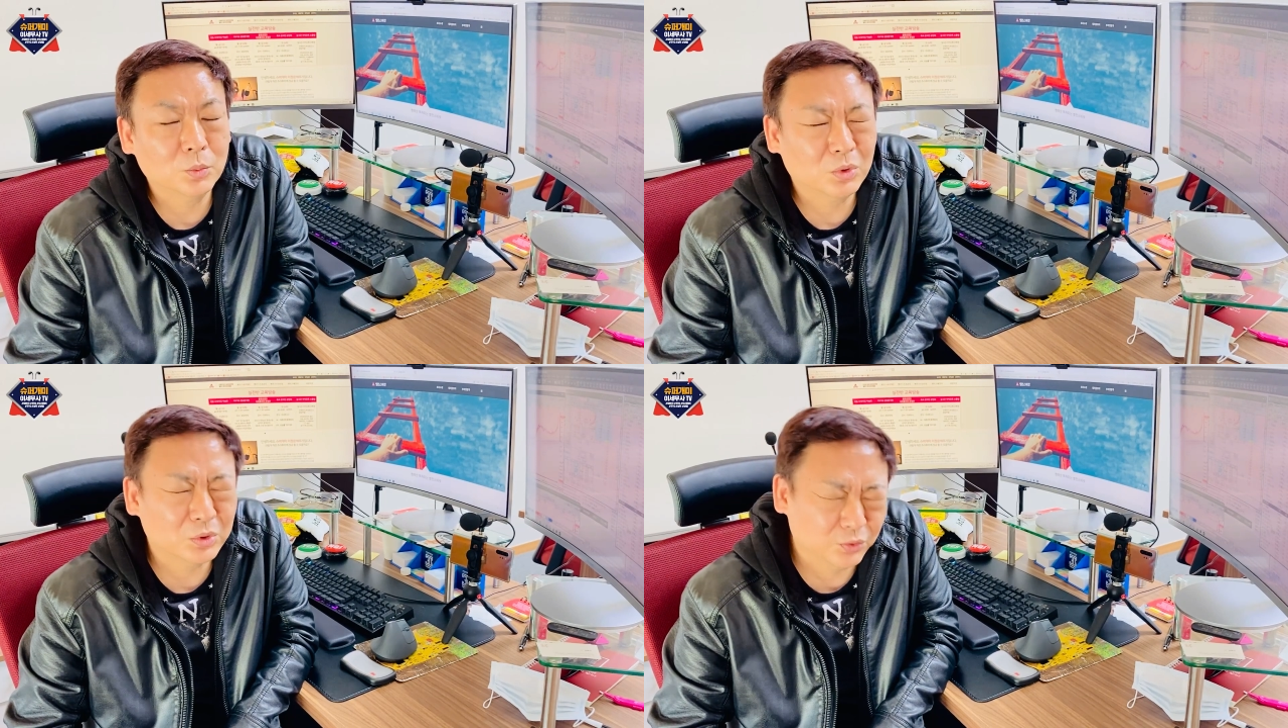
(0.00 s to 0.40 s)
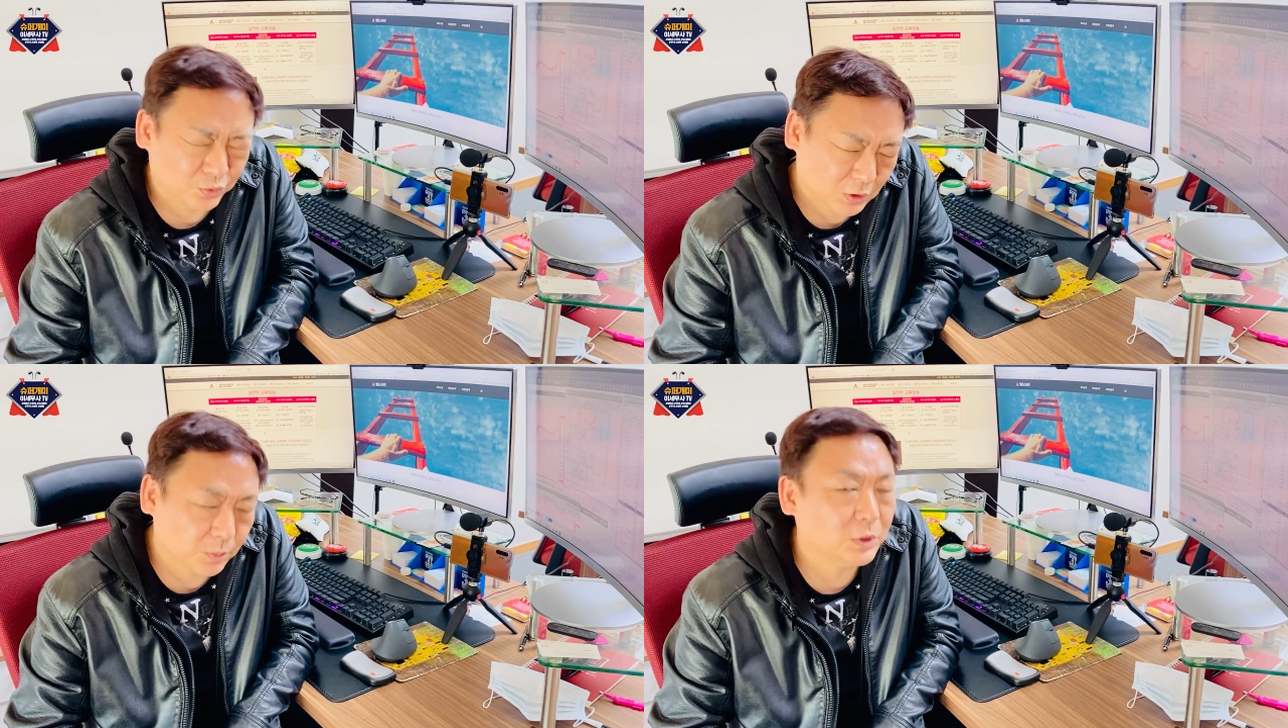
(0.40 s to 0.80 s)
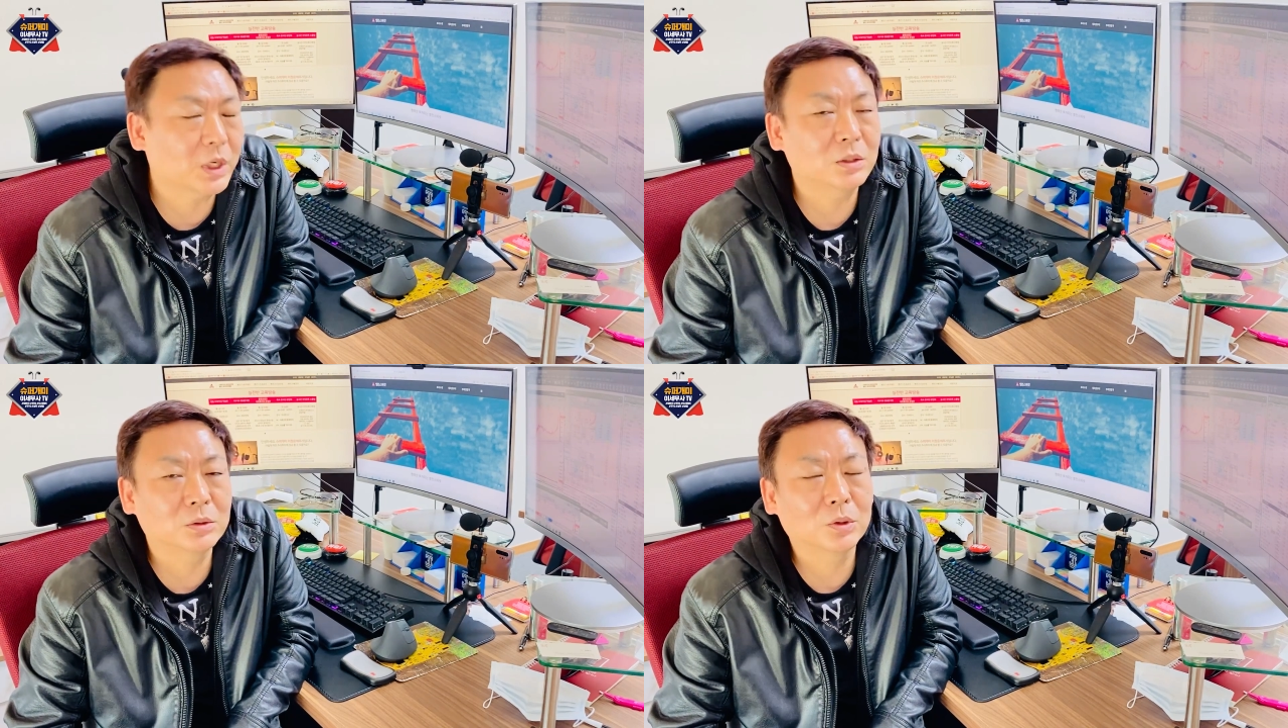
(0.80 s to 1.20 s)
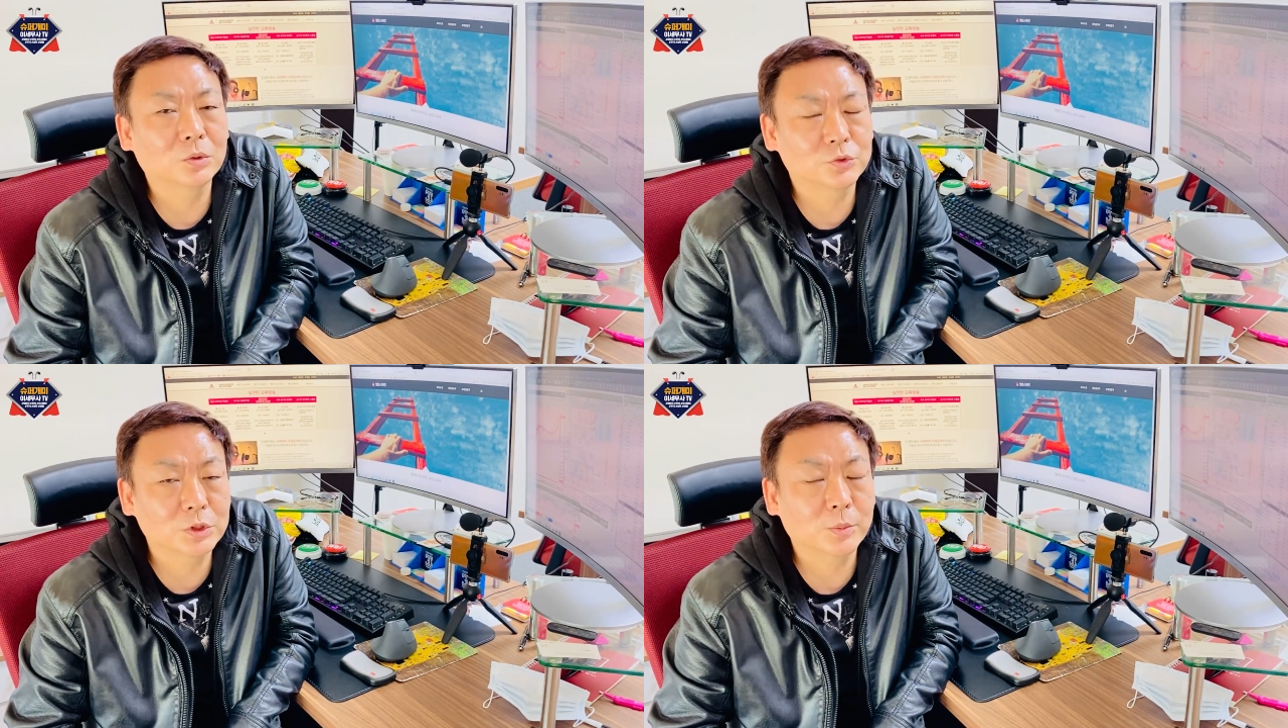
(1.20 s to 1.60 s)
종목들 유심히 잘
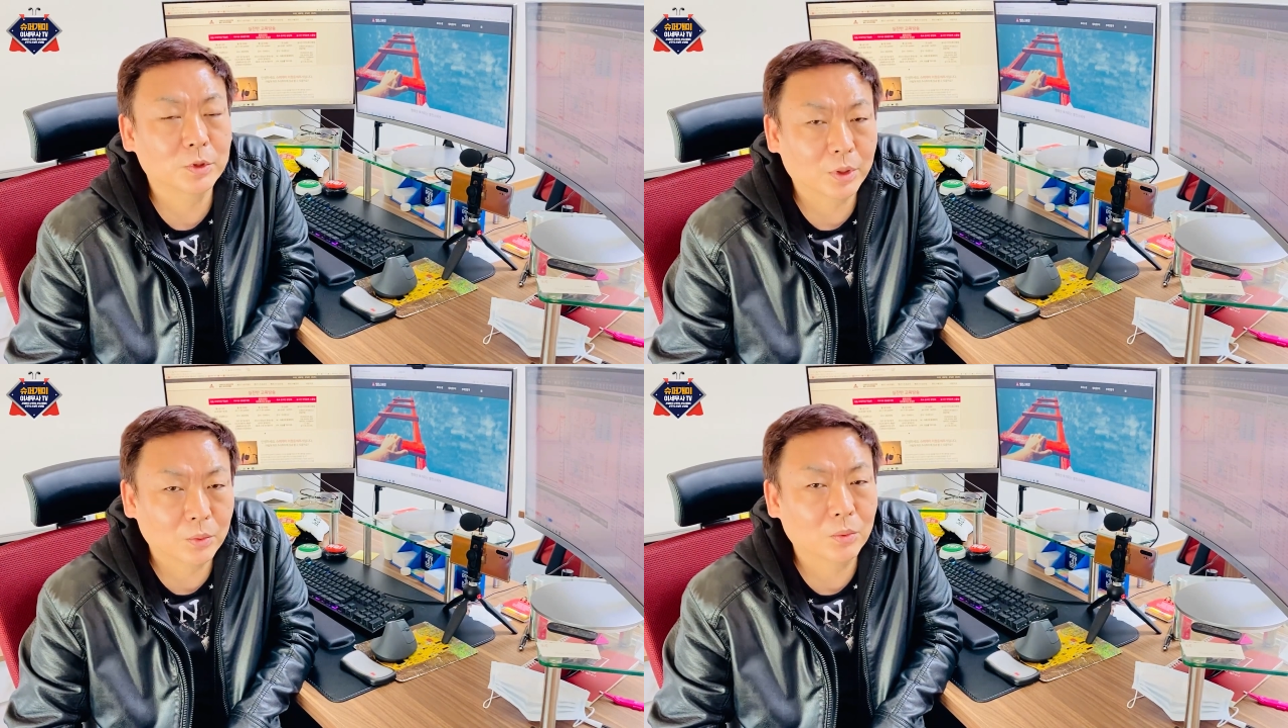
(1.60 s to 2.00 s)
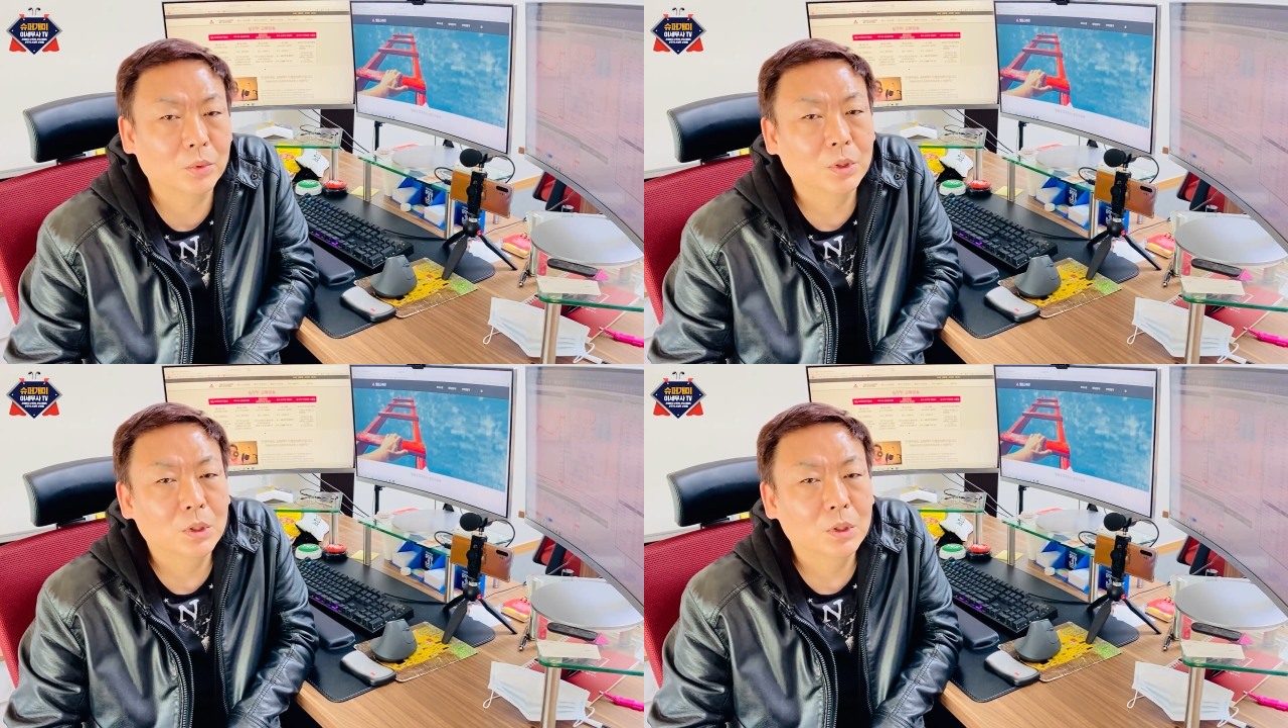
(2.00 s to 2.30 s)
들어주시면 되고,